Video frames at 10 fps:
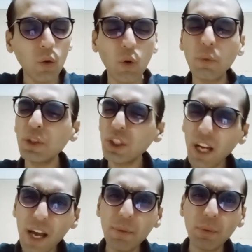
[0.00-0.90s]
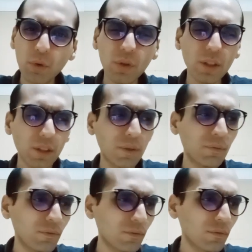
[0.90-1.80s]
ومش حابب كل ده
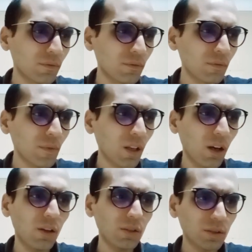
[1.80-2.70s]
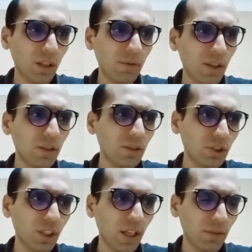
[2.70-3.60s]
خلاص أنا فقدت
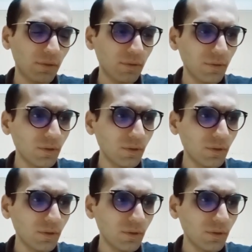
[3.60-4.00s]
الشغف